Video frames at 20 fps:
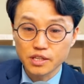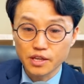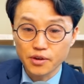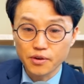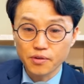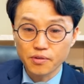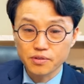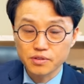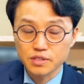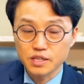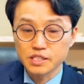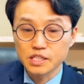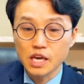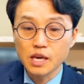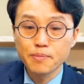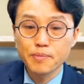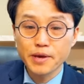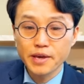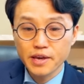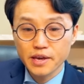내용, 그러니까
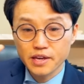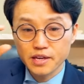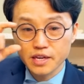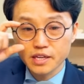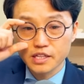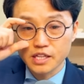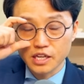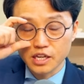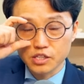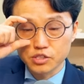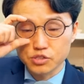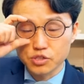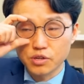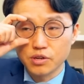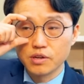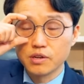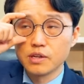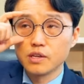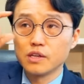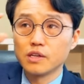예배에 되겠죠.
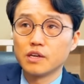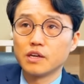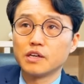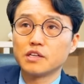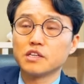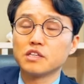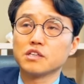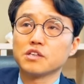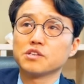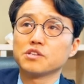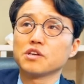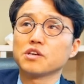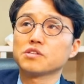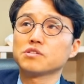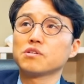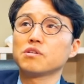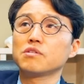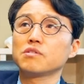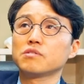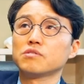하나님께
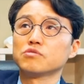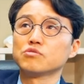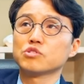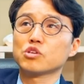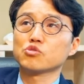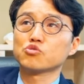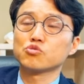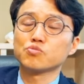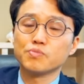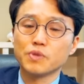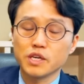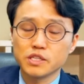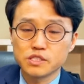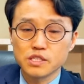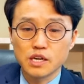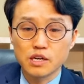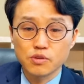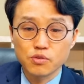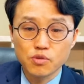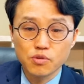대해서 우상
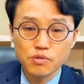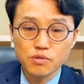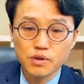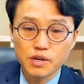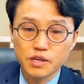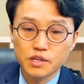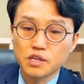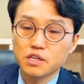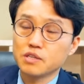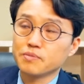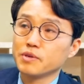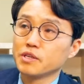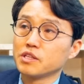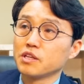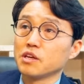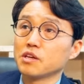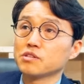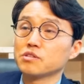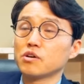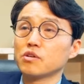숭배하지 않고 하나님에
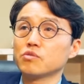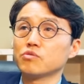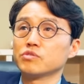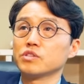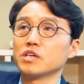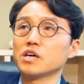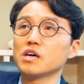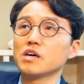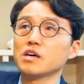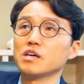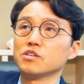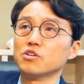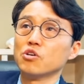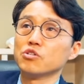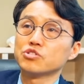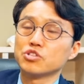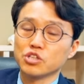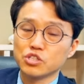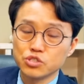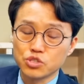대해서 우리가
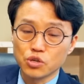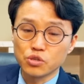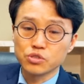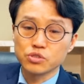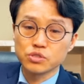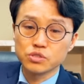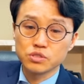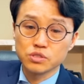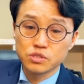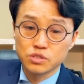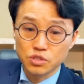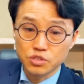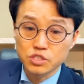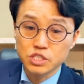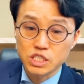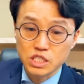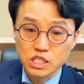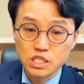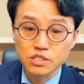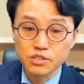영적인 정절을
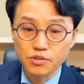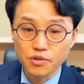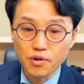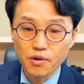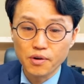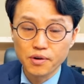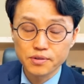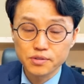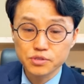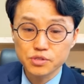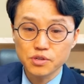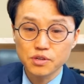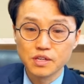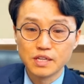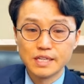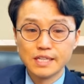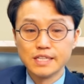지키는 거, 그죠?